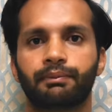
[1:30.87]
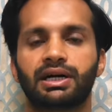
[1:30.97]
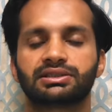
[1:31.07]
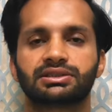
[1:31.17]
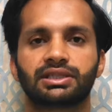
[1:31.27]

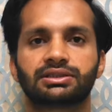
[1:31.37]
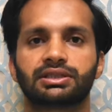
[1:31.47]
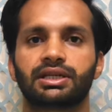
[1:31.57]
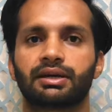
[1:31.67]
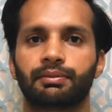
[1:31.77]
पाँच दस
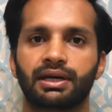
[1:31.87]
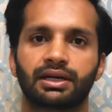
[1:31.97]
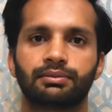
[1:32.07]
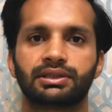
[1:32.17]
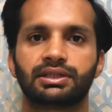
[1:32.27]
हज़ार
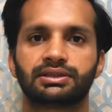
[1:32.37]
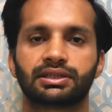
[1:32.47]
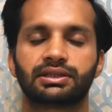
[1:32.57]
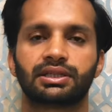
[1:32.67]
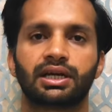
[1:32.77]
महंगा भी दे
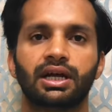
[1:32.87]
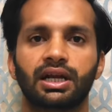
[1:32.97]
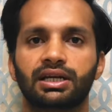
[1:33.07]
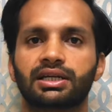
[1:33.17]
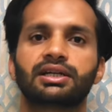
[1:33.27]
सकती है
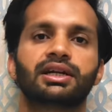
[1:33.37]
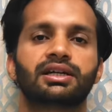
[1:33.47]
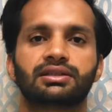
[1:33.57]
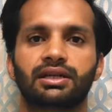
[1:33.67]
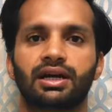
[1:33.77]
लेकिन
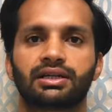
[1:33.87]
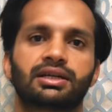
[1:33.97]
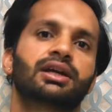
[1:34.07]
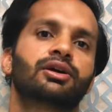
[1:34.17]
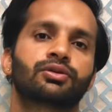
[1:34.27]
डेढ़ लाख
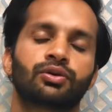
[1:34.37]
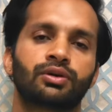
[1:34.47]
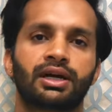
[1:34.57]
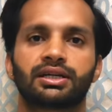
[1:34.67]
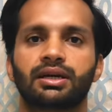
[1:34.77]
के और दो
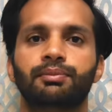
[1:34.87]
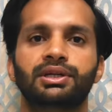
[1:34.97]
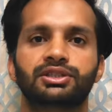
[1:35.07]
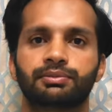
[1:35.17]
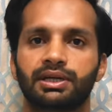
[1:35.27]
लाख के
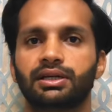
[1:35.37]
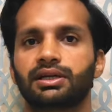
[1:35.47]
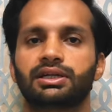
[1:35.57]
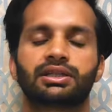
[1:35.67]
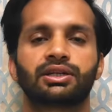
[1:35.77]
बीच में
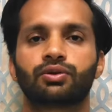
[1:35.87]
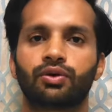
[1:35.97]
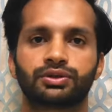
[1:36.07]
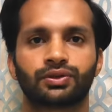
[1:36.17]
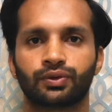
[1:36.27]
इतनी
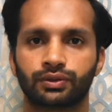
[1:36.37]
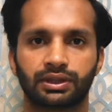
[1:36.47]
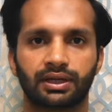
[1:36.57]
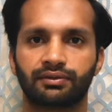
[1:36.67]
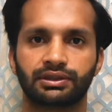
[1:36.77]
कॉस्ट
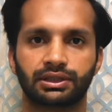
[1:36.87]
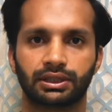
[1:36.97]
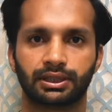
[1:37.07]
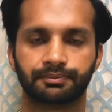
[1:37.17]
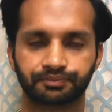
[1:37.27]
होती है
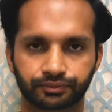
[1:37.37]
वीजे की